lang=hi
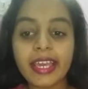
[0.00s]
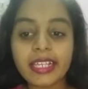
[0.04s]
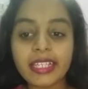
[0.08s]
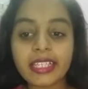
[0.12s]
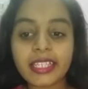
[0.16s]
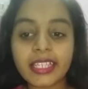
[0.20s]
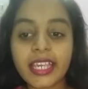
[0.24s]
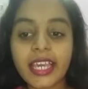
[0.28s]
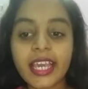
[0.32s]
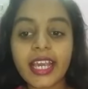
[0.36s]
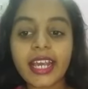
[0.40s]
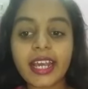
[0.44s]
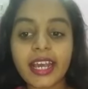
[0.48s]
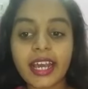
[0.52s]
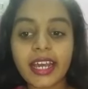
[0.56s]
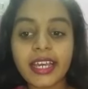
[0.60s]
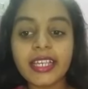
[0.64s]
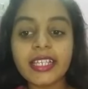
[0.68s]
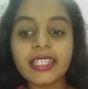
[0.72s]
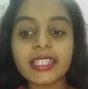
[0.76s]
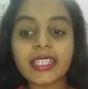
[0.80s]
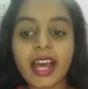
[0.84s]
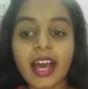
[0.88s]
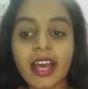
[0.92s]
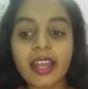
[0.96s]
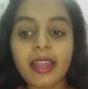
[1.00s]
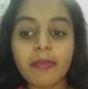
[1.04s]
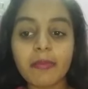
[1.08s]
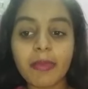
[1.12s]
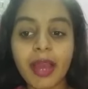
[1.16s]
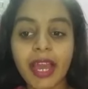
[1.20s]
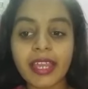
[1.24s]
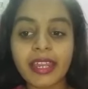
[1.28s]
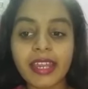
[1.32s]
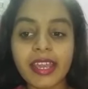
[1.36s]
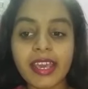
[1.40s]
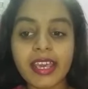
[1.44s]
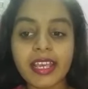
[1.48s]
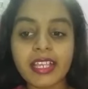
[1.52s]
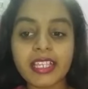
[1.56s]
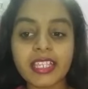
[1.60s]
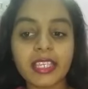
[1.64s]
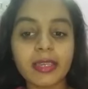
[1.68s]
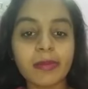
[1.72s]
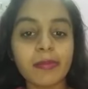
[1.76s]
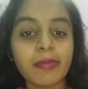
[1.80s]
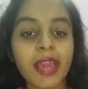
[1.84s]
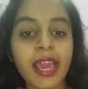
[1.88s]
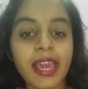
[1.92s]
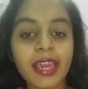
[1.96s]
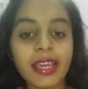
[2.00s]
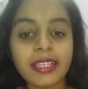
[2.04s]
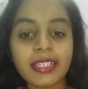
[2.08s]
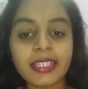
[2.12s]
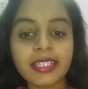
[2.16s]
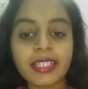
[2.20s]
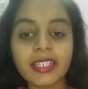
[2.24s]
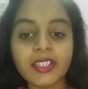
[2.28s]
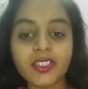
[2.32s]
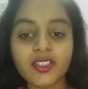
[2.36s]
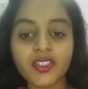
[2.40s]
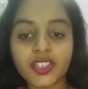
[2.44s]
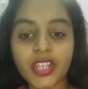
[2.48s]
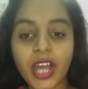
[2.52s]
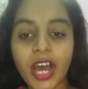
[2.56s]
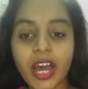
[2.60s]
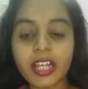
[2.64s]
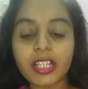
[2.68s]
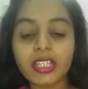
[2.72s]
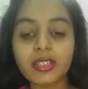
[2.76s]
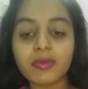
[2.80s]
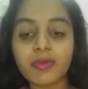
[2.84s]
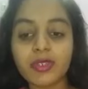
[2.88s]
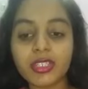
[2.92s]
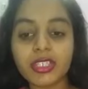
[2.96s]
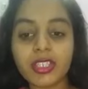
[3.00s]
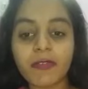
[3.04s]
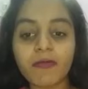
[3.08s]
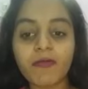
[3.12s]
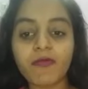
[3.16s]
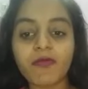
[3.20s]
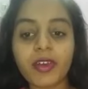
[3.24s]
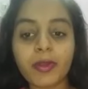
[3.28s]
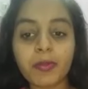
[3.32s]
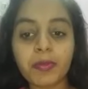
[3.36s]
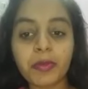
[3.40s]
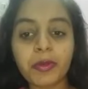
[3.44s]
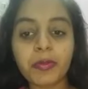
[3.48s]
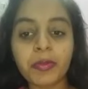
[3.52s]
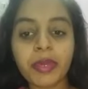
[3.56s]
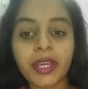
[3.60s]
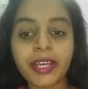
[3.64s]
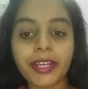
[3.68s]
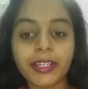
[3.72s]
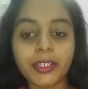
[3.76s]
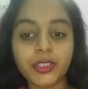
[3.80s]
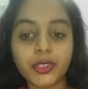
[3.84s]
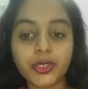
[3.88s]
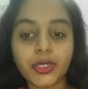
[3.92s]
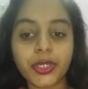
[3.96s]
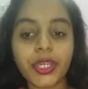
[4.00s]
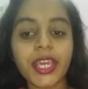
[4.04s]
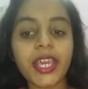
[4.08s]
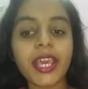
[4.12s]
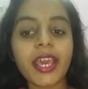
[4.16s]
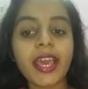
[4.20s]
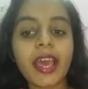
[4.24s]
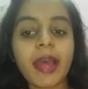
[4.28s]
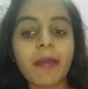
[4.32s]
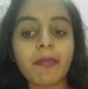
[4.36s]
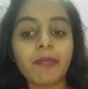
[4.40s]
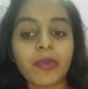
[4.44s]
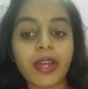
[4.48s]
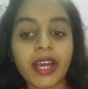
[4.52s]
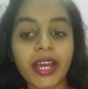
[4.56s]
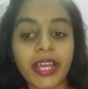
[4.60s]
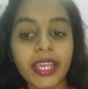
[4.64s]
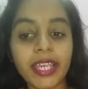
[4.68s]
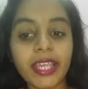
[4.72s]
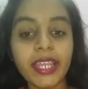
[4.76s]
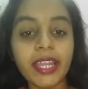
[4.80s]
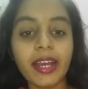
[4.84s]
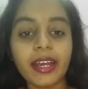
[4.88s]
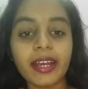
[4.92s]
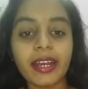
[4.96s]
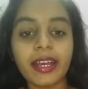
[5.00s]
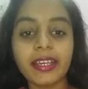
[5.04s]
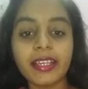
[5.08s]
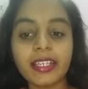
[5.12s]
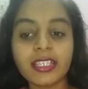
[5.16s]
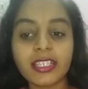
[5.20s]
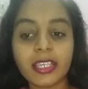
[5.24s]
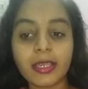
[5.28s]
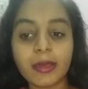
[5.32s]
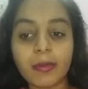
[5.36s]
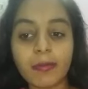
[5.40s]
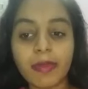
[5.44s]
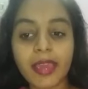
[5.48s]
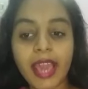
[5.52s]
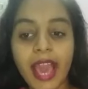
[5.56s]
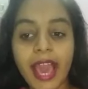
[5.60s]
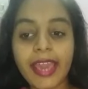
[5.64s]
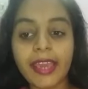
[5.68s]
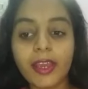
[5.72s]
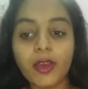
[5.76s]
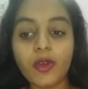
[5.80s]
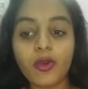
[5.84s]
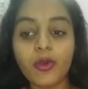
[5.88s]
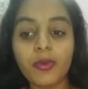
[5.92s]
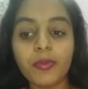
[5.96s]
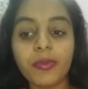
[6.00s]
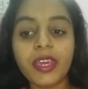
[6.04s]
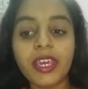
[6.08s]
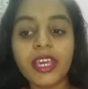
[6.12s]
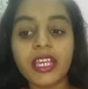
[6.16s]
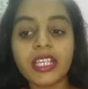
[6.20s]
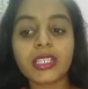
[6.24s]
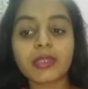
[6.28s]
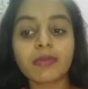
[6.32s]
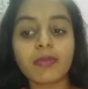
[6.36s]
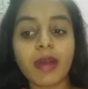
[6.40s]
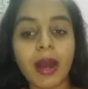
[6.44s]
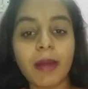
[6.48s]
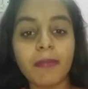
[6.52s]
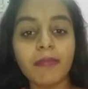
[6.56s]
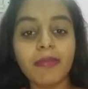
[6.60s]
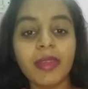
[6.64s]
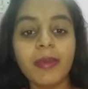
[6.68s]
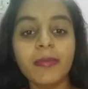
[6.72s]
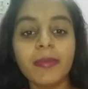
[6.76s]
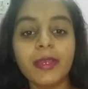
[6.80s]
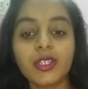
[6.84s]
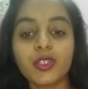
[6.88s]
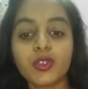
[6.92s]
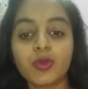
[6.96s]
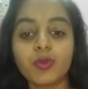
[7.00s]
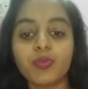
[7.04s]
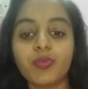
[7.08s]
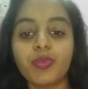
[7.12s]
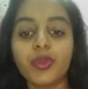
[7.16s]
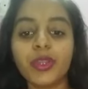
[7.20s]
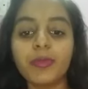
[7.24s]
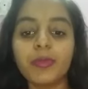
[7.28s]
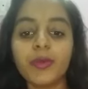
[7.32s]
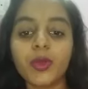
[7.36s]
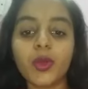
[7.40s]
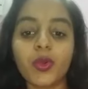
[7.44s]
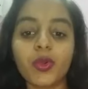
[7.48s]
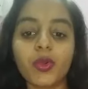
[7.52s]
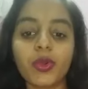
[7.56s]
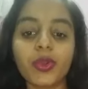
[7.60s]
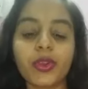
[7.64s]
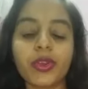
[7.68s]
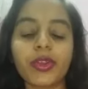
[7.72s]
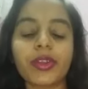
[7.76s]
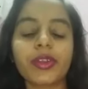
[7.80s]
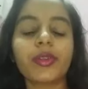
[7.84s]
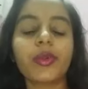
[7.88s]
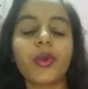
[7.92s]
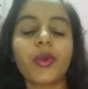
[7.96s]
इसके कई सारे मायने हैं सीबीआई इसकी जांच मुजफ्फरपुर में कर चुकी है अब कहीं ना कहीं सीबीआई को भी इस मामले में सुप्रीम कोर्ट